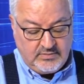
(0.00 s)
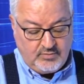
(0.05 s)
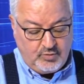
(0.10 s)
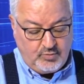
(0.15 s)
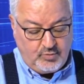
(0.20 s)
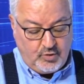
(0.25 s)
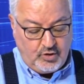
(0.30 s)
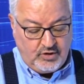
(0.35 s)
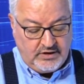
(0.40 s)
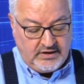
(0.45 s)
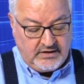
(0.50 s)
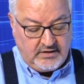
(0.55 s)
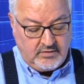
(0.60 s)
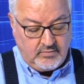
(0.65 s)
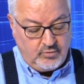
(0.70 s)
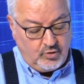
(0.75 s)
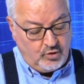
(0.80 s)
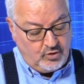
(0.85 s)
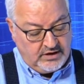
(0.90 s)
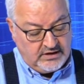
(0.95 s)
bu
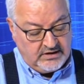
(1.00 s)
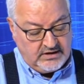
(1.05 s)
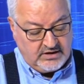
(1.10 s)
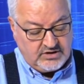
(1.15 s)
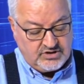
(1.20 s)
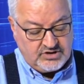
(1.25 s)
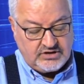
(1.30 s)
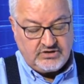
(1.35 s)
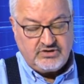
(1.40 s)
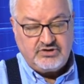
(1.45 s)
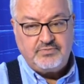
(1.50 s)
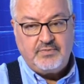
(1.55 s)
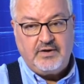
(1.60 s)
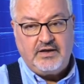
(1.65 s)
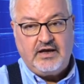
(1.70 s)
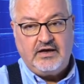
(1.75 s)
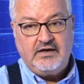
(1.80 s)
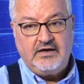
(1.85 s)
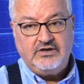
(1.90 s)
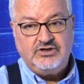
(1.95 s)
bölgedeki
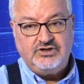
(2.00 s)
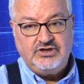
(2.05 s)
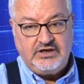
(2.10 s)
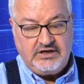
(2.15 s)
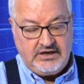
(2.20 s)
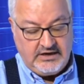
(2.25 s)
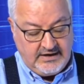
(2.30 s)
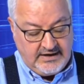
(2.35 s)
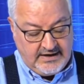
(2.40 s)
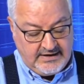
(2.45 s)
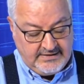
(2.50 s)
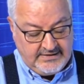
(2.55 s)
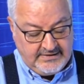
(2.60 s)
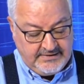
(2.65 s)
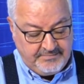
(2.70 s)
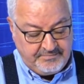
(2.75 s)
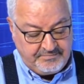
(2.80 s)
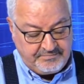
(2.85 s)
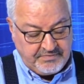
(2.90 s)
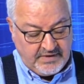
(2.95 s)
çatışmalarla şekillendi.
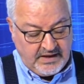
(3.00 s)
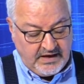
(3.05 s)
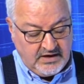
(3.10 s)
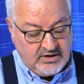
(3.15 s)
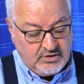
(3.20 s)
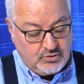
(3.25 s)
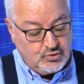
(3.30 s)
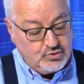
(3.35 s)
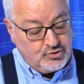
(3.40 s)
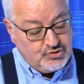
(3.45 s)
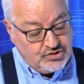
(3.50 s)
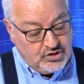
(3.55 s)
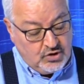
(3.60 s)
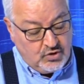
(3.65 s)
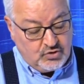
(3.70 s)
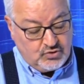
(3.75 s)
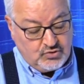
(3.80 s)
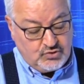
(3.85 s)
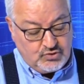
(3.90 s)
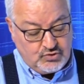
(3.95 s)
Rusya
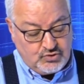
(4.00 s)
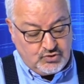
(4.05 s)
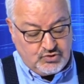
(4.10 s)
ordusu